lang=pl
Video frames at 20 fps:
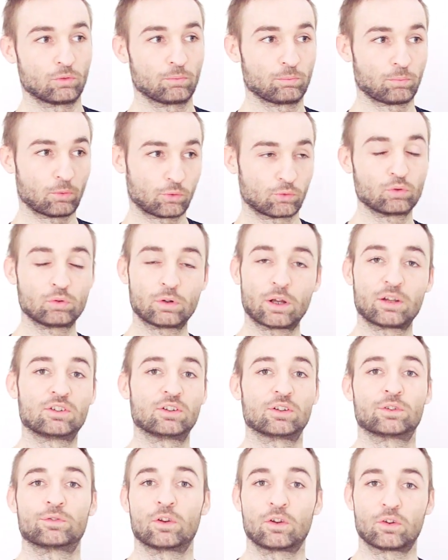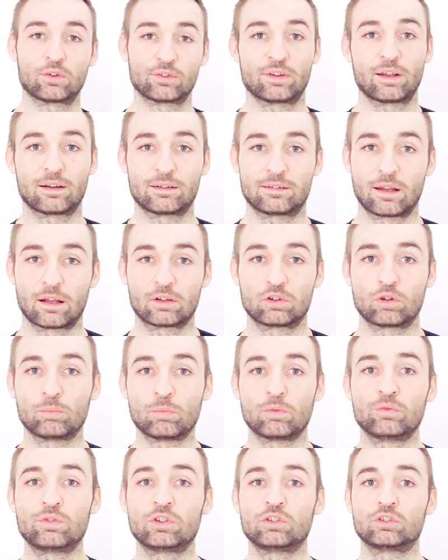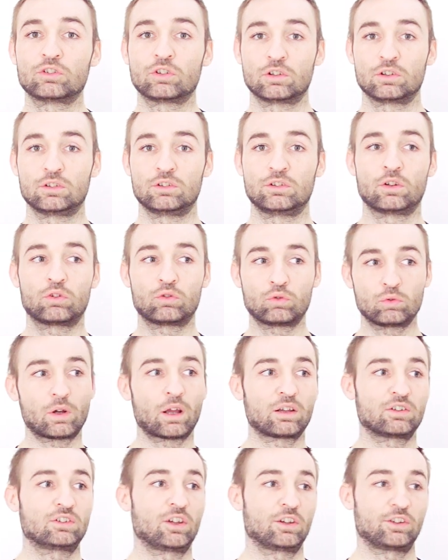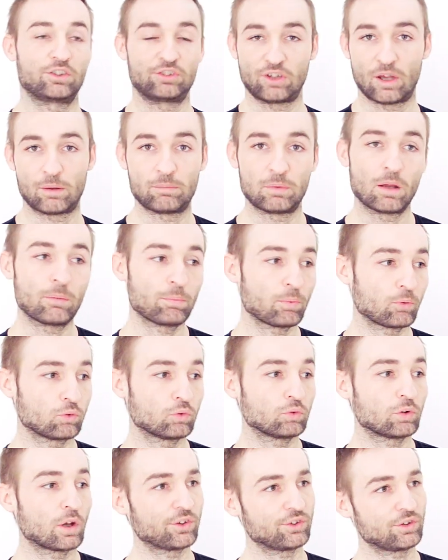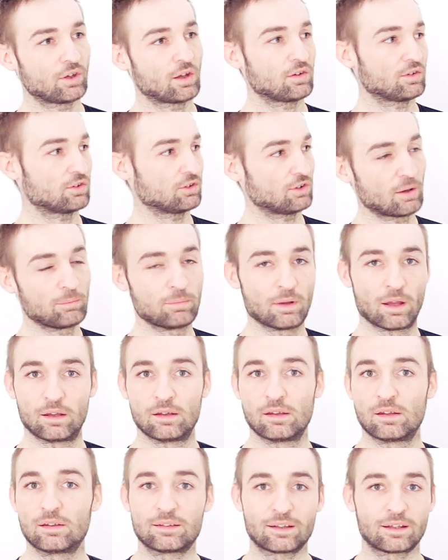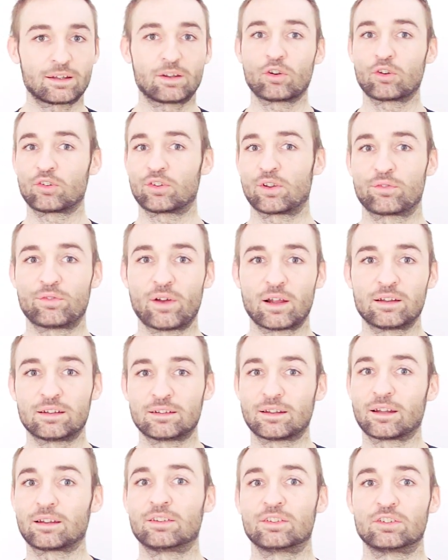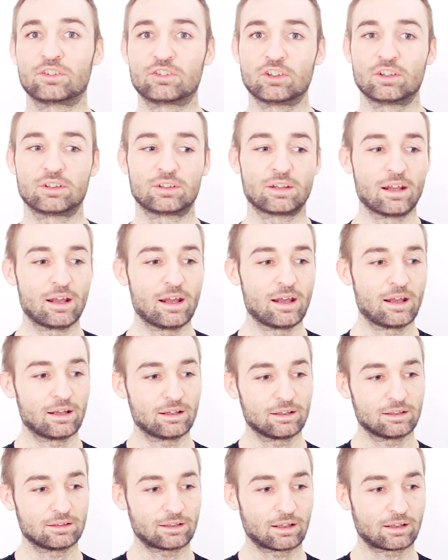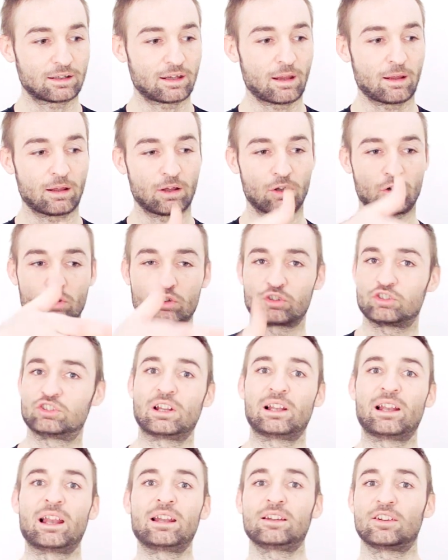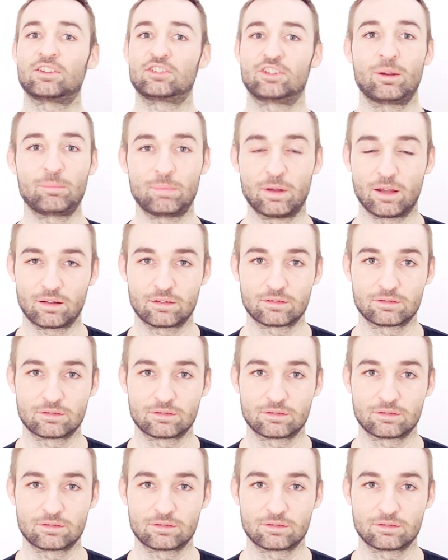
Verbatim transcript: posłuchaj się swojego serca, to mówisz, nie słuchaj się siebie, posłuchaj się siebie. I jest takie rozerwanie, taki zgrzyt, takie rozdzielenie siebie